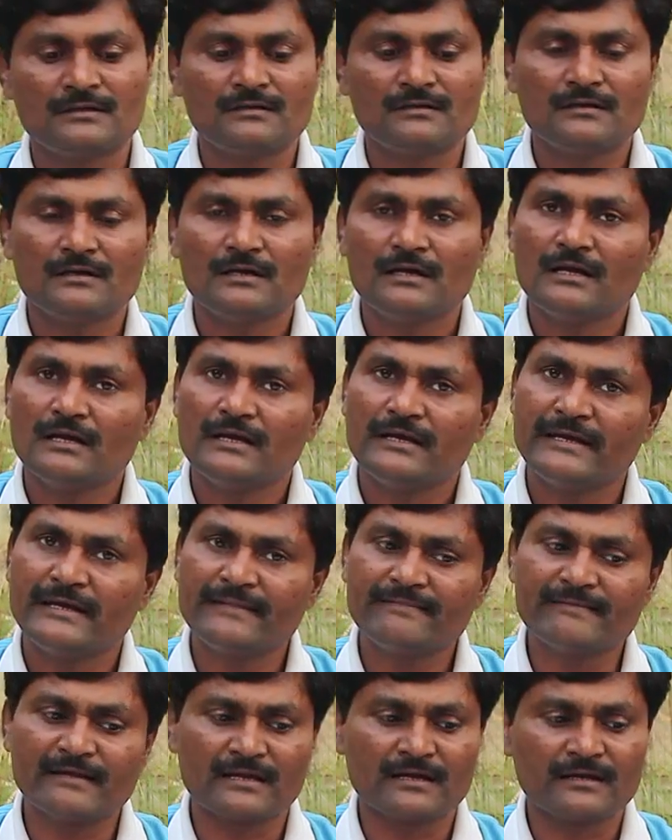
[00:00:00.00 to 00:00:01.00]
सारे
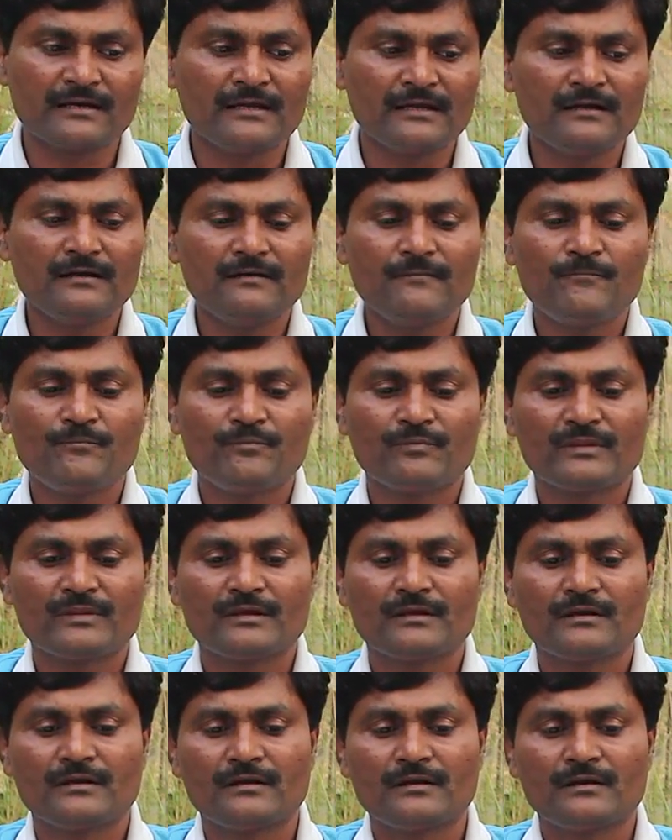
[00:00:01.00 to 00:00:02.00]
छिलके वाले संतरे
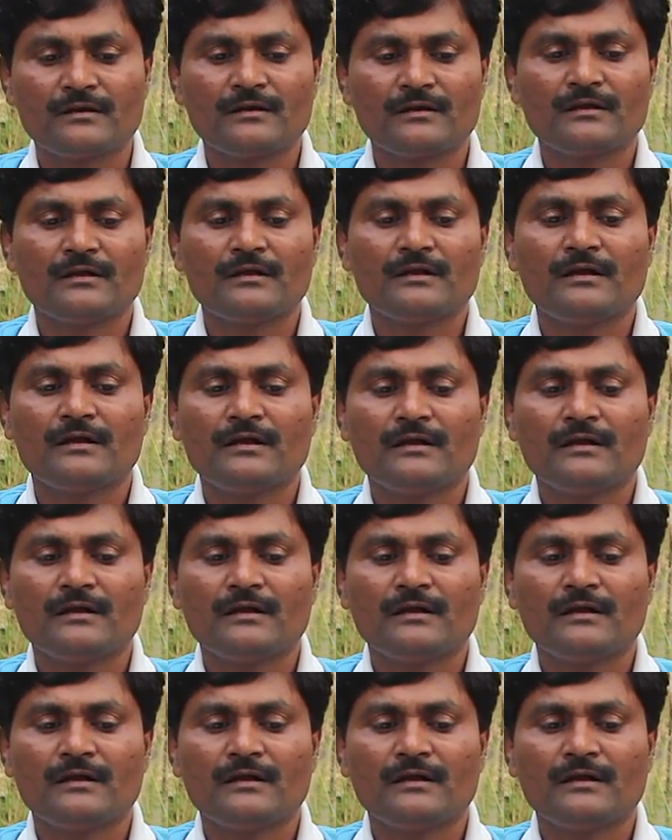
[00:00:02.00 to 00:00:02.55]
पानी में